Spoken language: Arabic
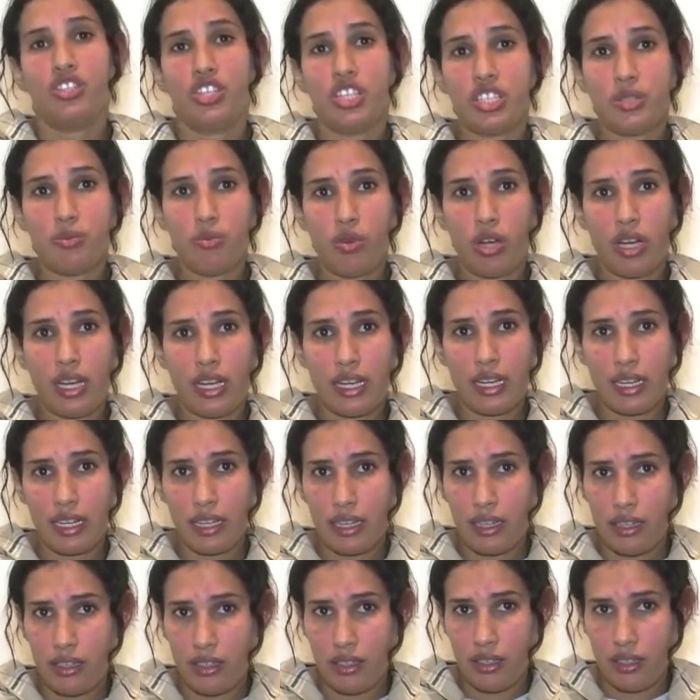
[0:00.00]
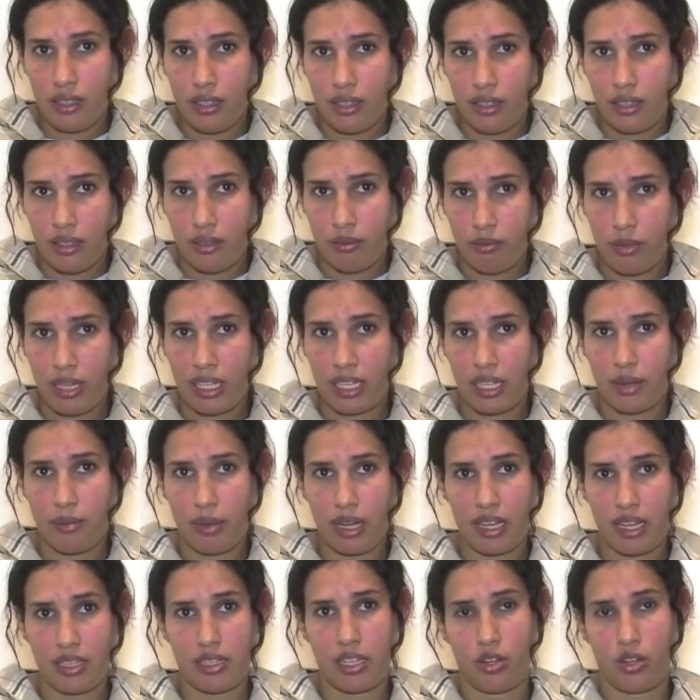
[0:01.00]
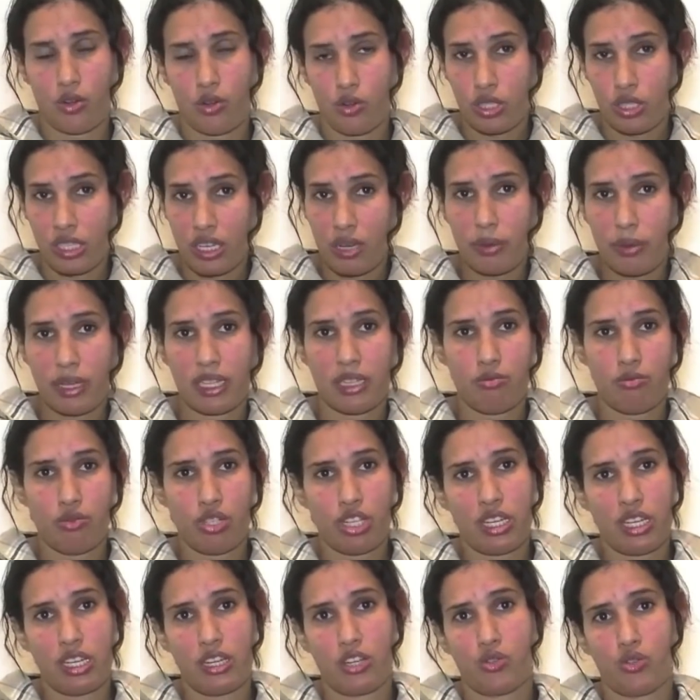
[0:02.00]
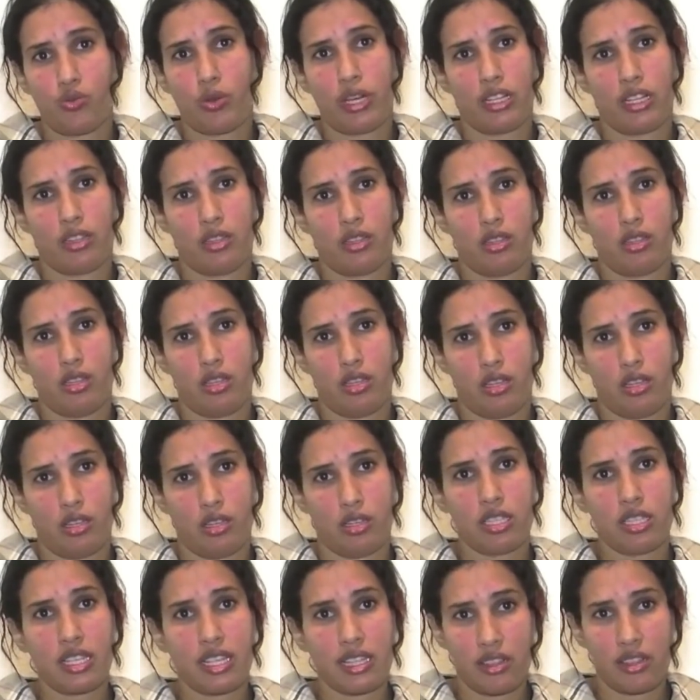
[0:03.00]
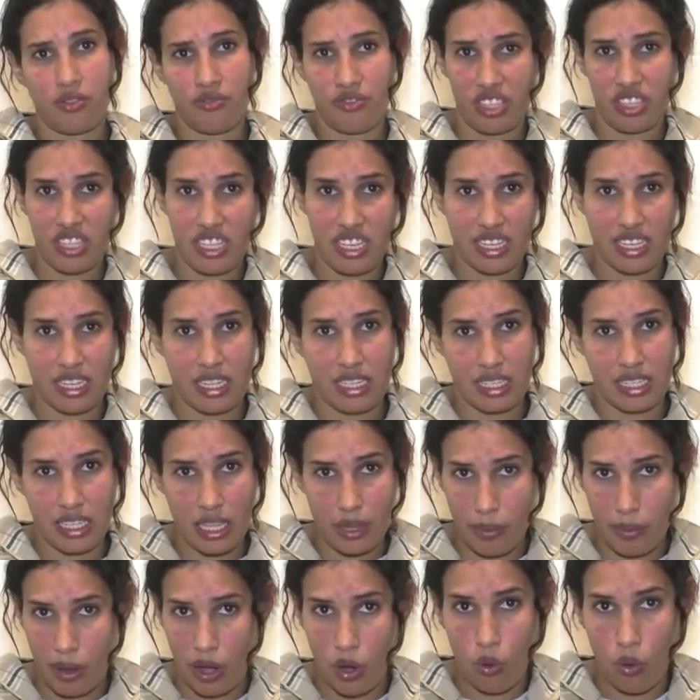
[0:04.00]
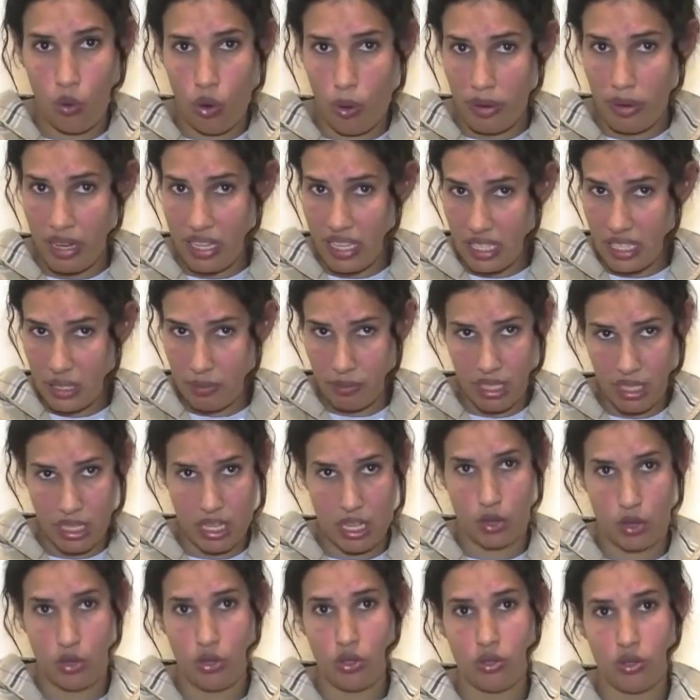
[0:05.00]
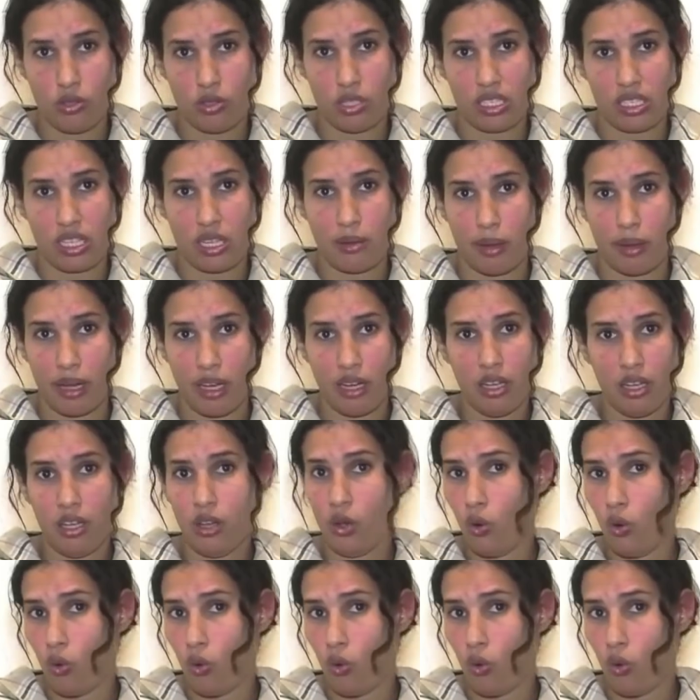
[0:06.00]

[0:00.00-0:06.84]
جيت مؤخرا للمحكمه قضاء الاسره بغيت نمشي نخرج واحد نسخه الفيديو كان هو بالاسم ديالو سحبها